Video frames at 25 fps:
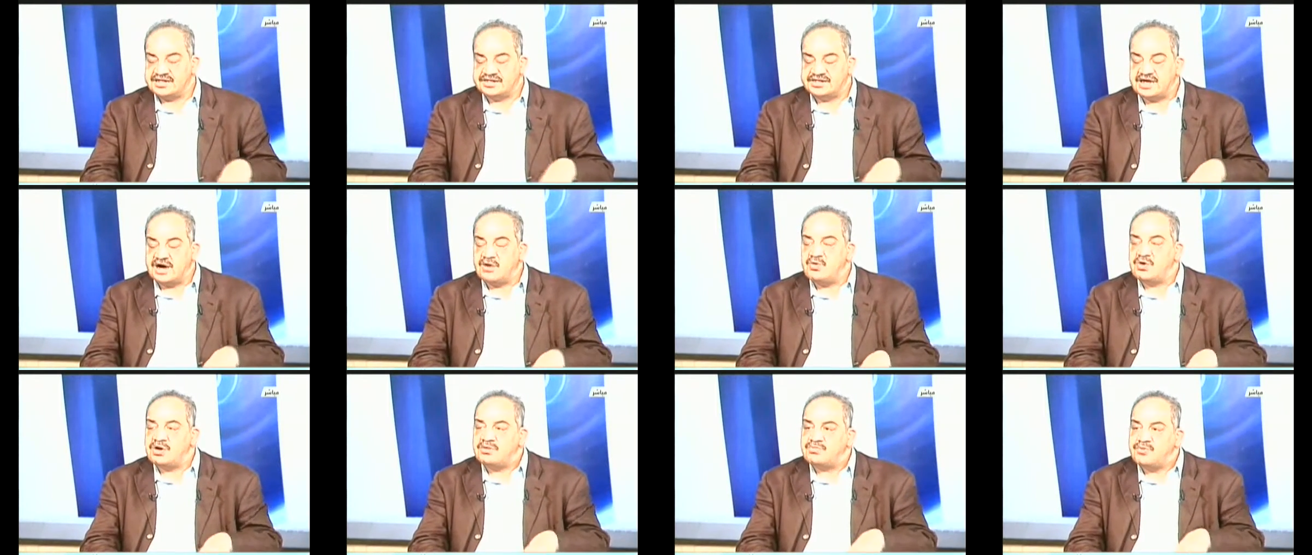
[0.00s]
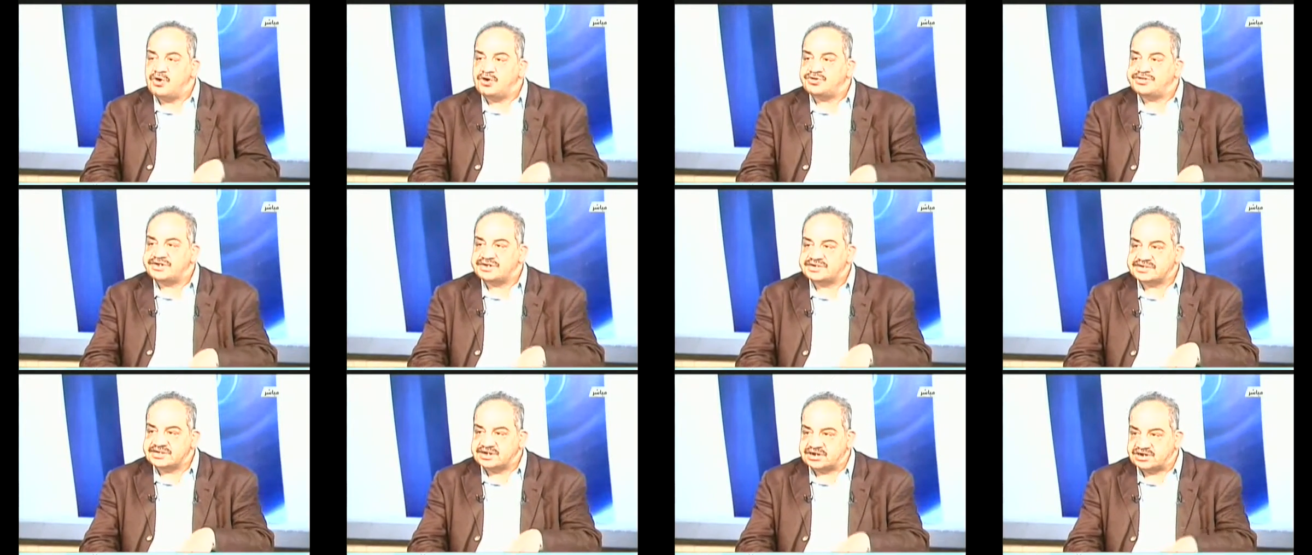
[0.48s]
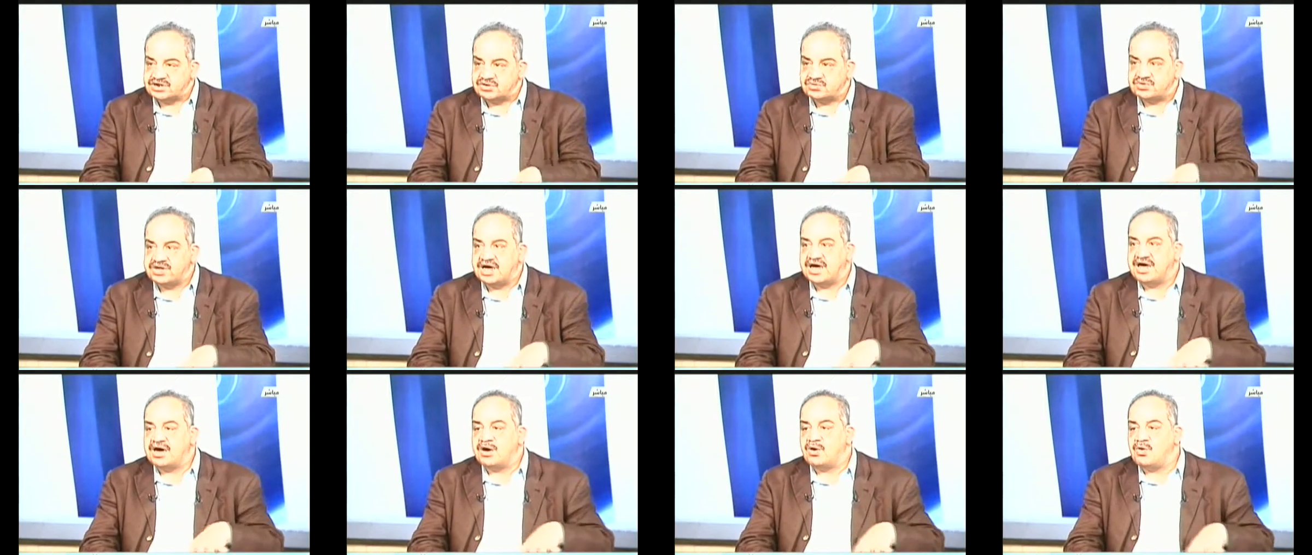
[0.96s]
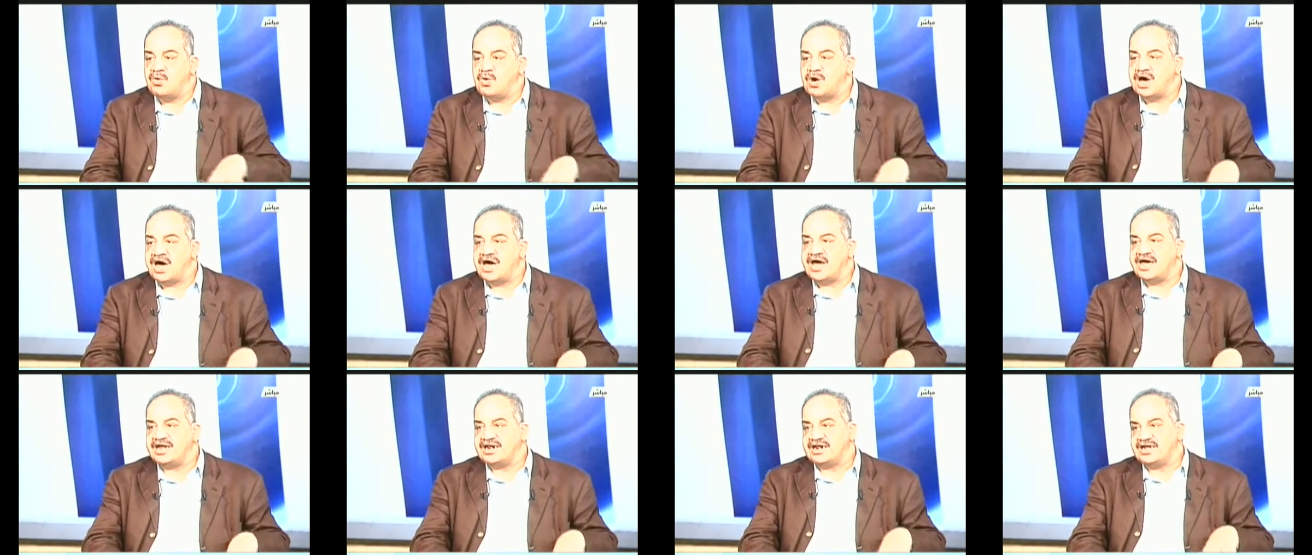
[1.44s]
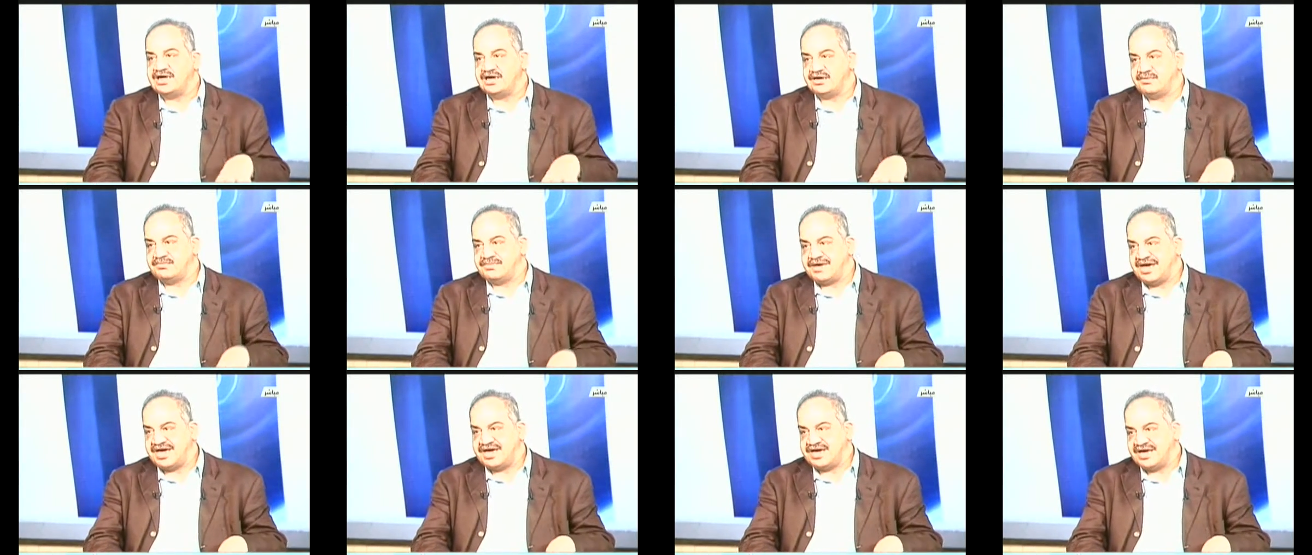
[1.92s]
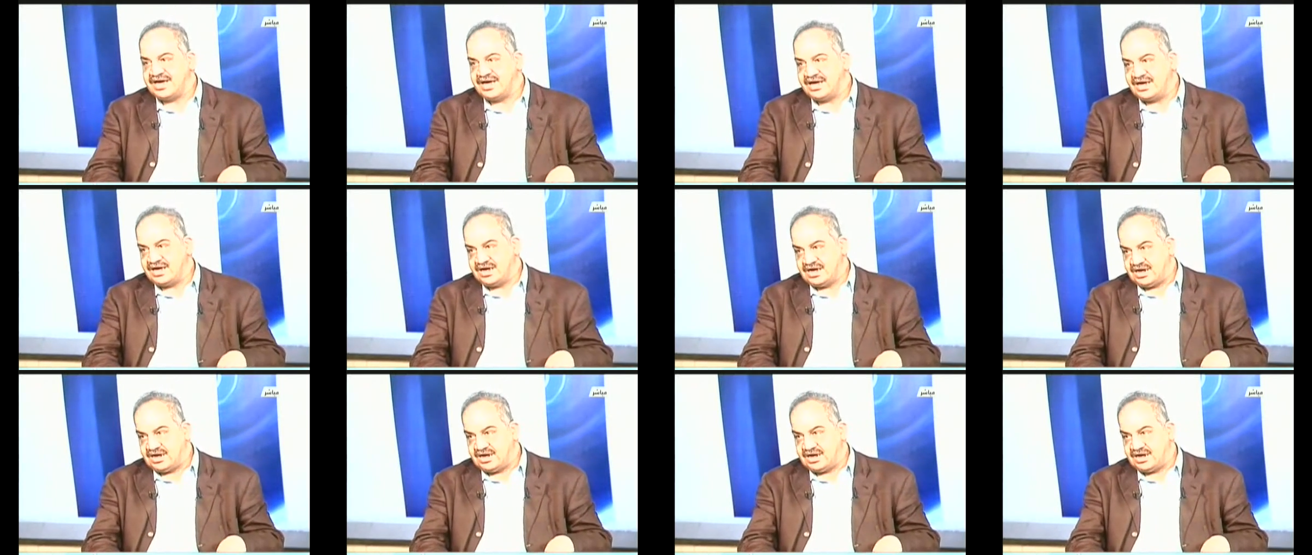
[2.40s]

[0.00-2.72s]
ده هو البعد الاستراتيجي ده هو الحمايه